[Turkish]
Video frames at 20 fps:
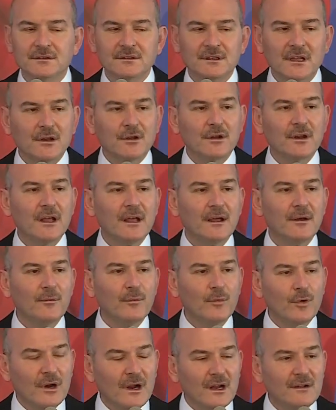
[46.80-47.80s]
teröre
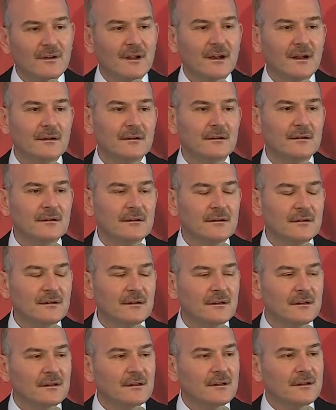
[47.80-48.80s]
moral veren,
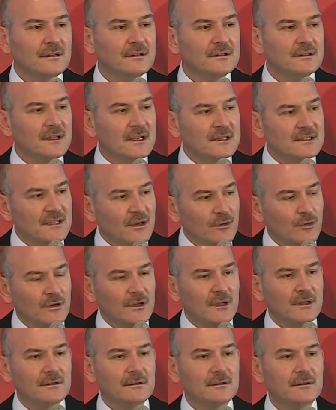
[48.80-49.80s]
destek
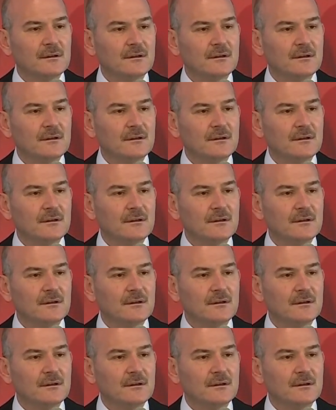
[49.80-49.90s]
olan,